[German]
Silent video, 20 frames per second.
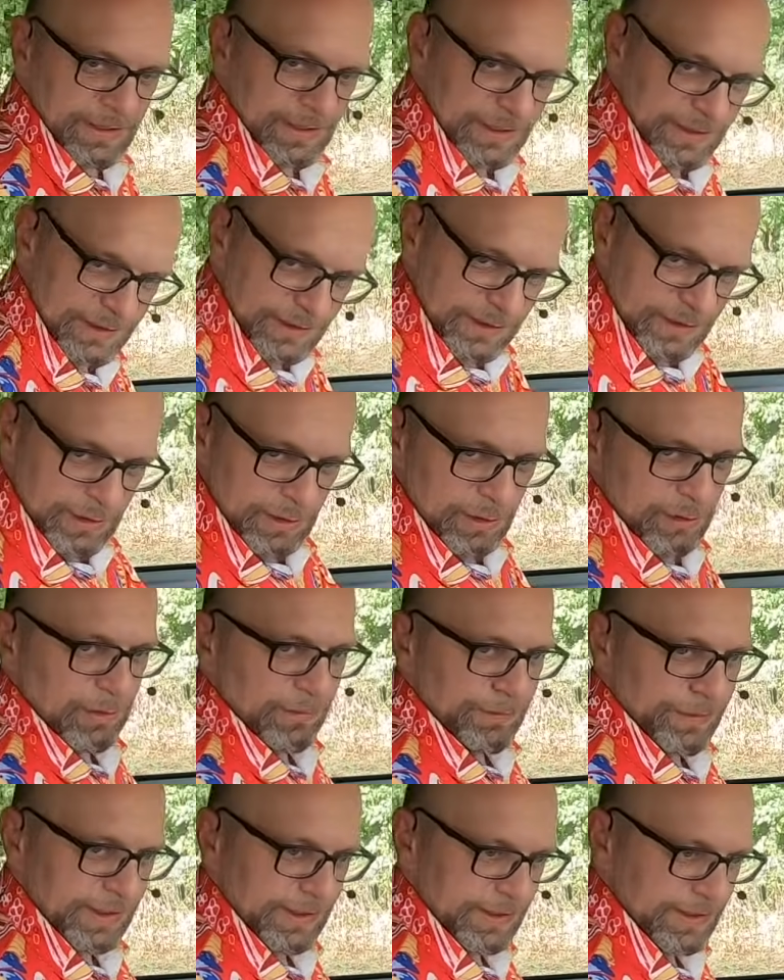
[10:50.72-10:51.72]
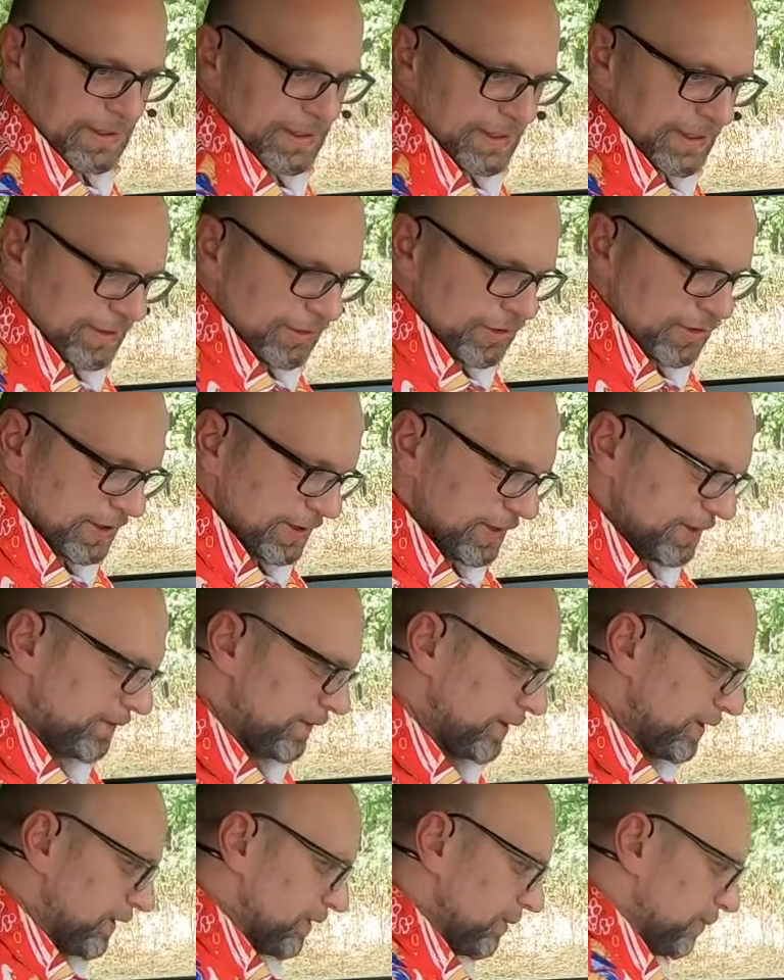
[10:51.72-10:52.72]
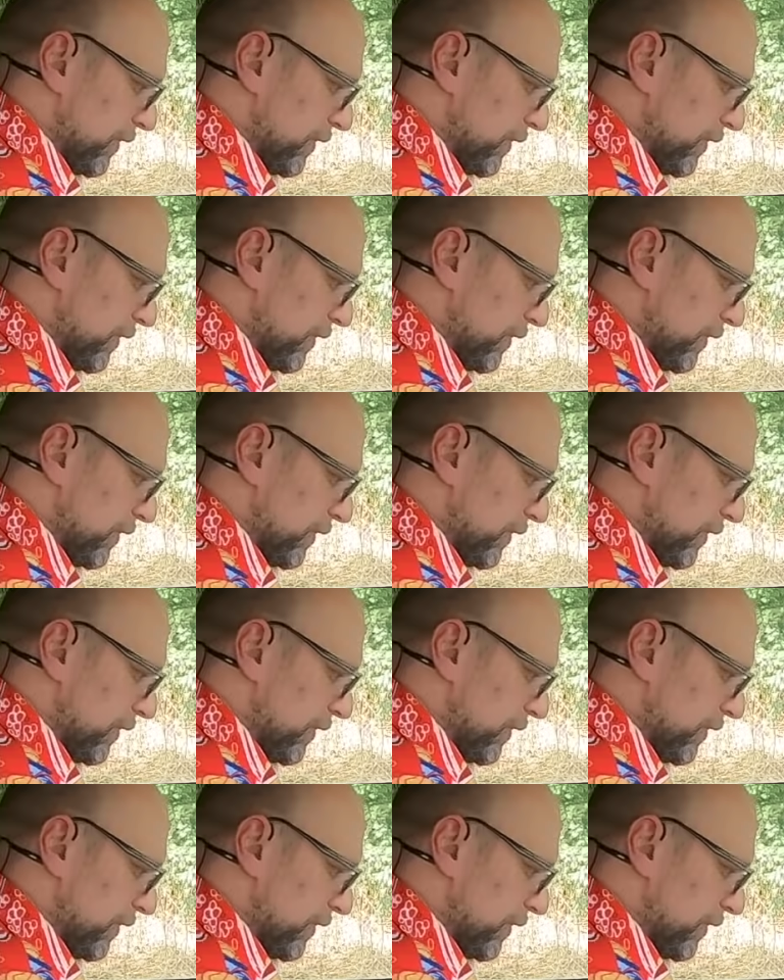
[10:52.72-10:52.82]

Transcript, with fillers: halt äh, aufrechter einstellen, wenn ich